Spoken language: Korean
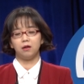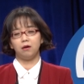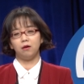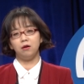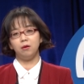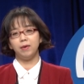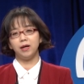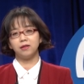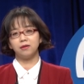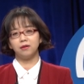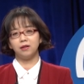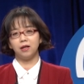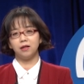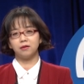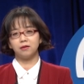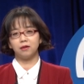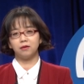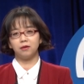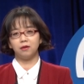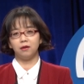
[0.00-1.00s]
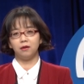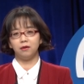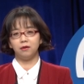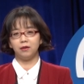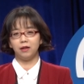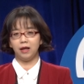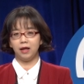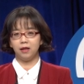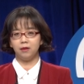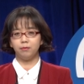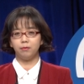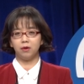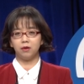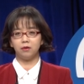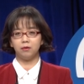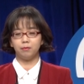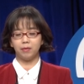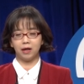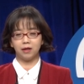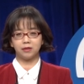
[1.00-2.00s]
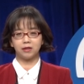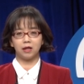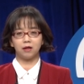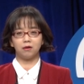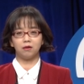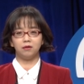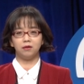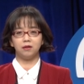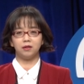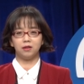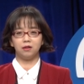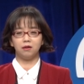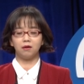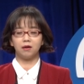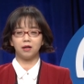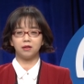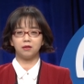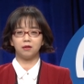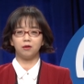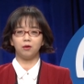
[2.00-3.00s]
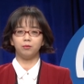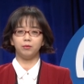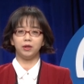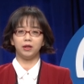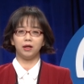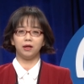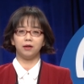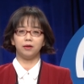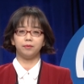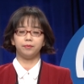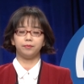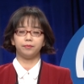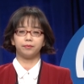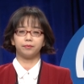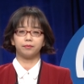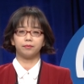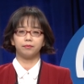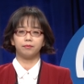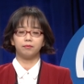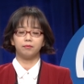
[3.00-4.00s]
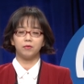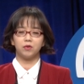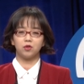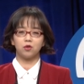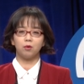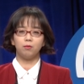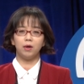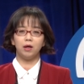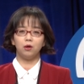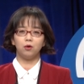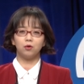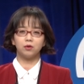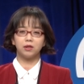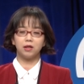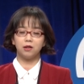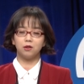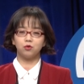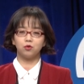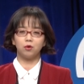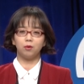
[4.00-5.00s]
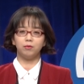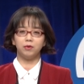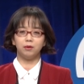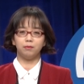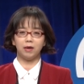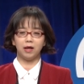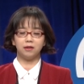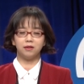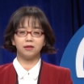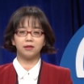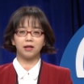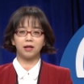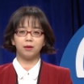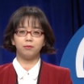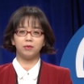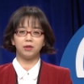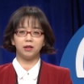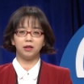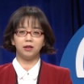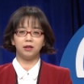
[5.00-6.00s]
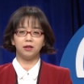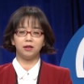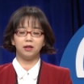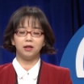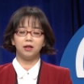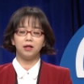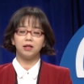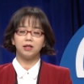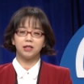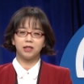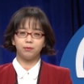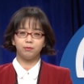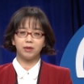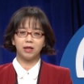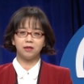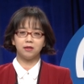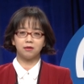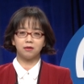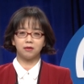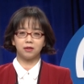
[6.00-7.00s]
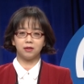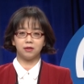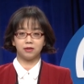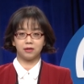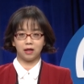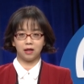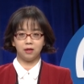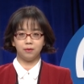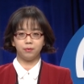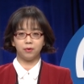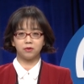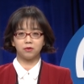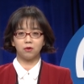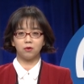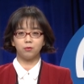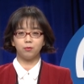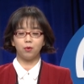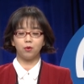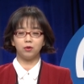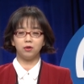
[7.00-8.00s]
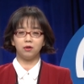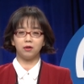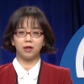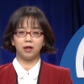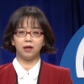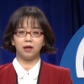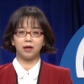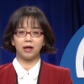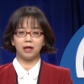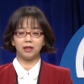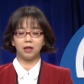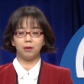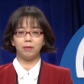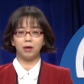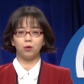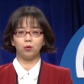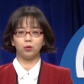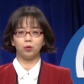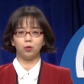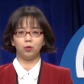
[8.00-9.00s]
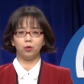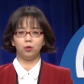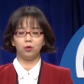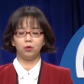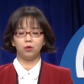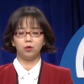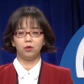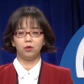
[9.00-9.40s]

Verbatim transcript: 얼마 전에 있었던 엔 번방 사건을 기억하실 겁니다. 정말로 셀 수 없는 많은 사람들이 집단적인 사이버 성폭력에 가담하고도